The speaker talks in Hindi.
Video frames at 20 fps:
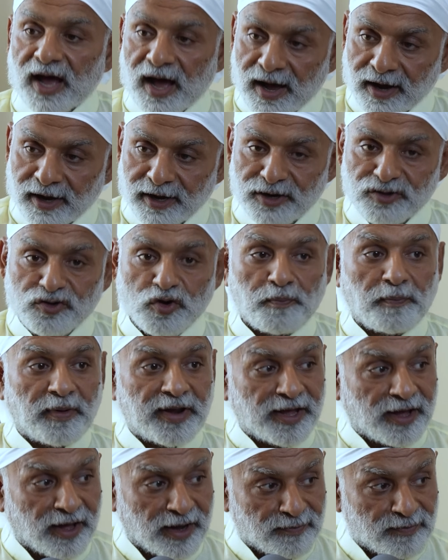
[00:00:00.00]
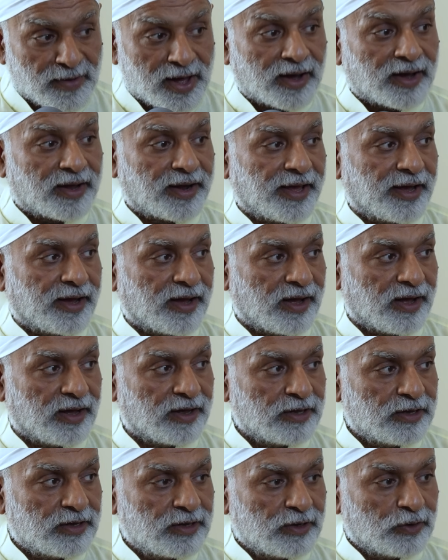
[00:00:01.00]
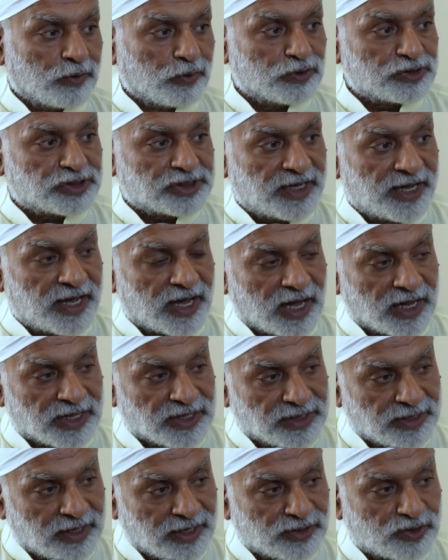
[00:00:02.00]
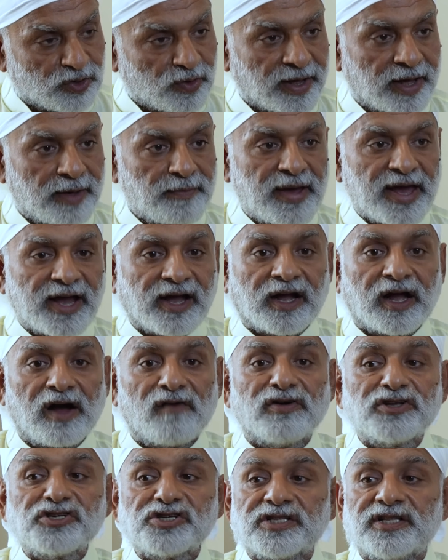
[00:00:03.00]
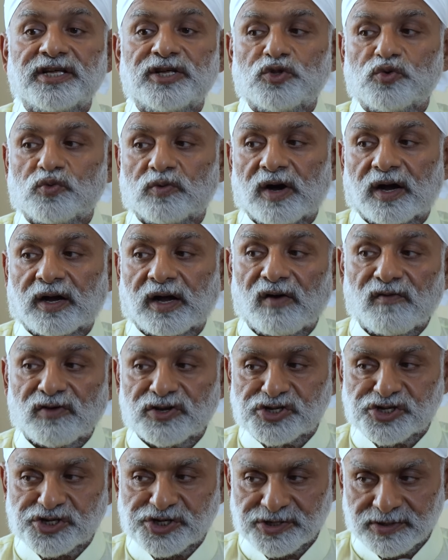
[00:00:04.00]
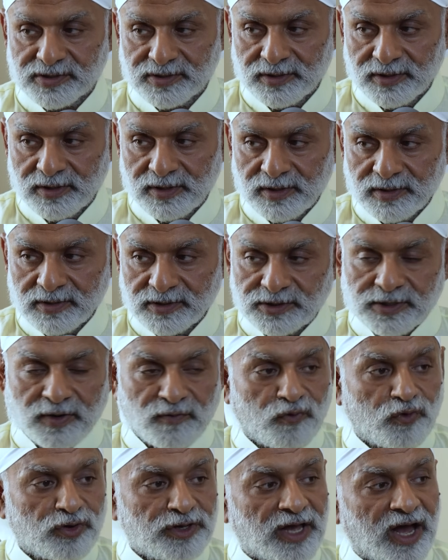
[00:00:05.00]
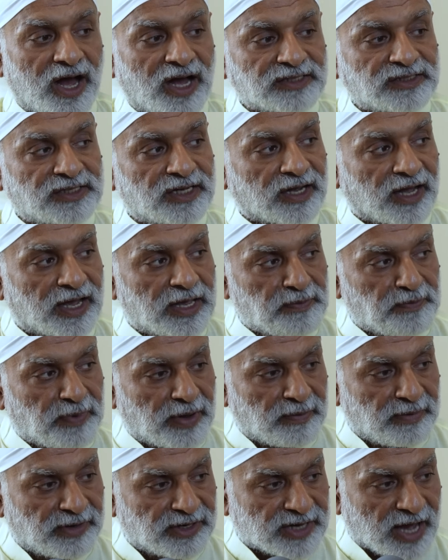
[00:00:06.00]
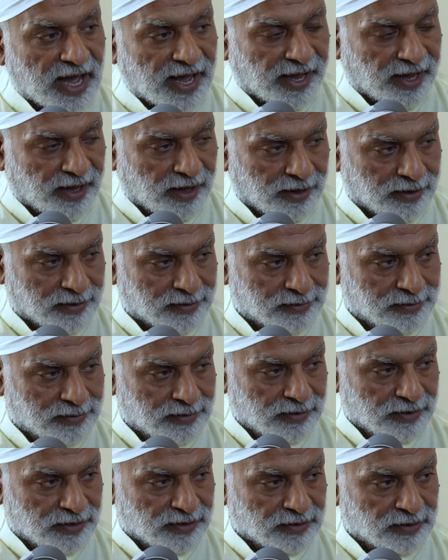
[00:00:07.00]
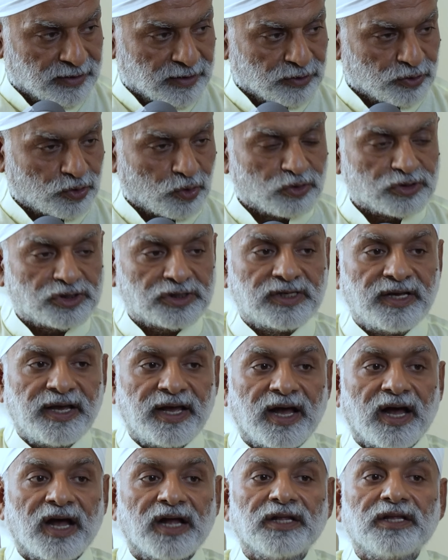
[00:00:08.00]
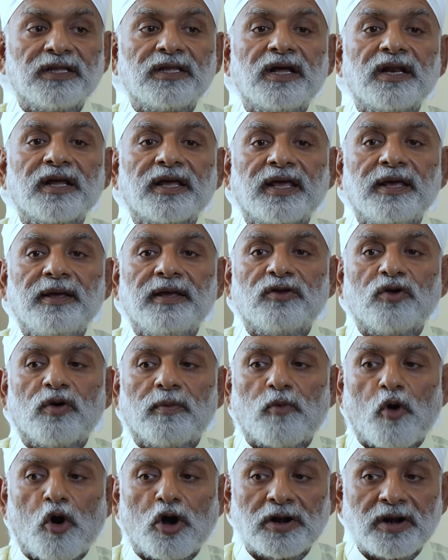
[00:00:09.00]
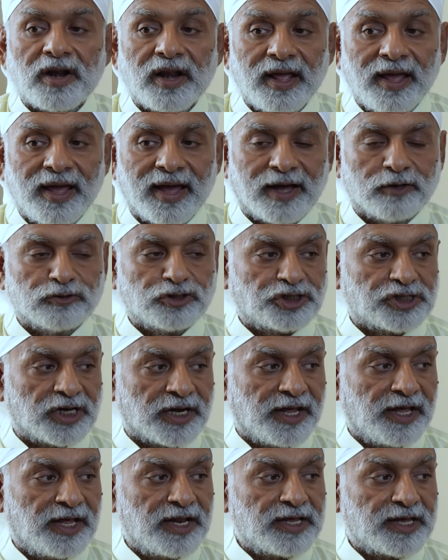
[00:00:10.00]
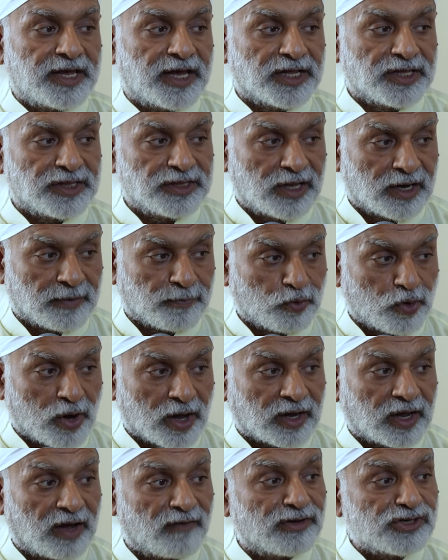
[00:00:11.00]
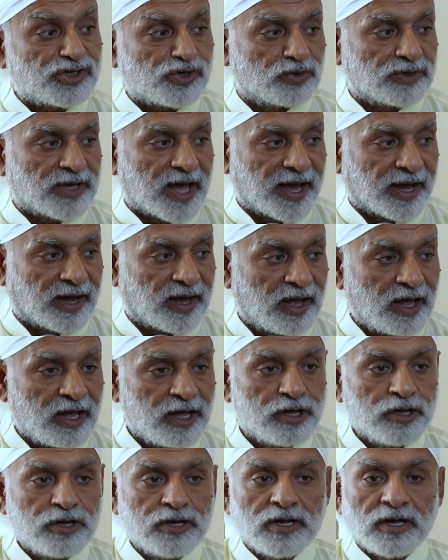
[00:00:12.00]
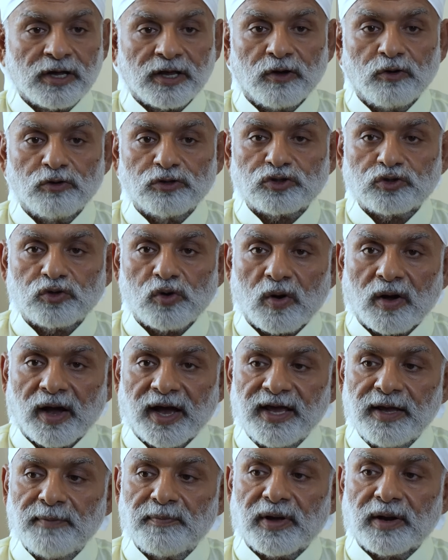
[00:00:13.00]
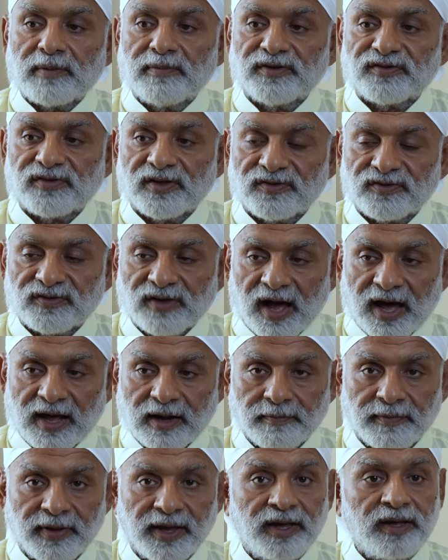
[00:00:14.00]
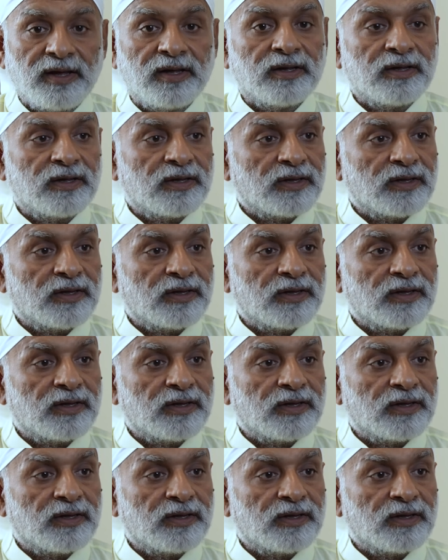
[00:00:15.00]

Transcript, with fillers: आकर जो परिक्रमा करेगा उसके अंदर जो है मैं एक कवच दे दूंगा कवच जब वो यहाँ से कहीं पर भी जाएगा तो उसके अंदर की जो बाउंड्री है उस शरीर के अंदर पूरा कवच हो जाएगा कि उसको कहीं पर भी संसार में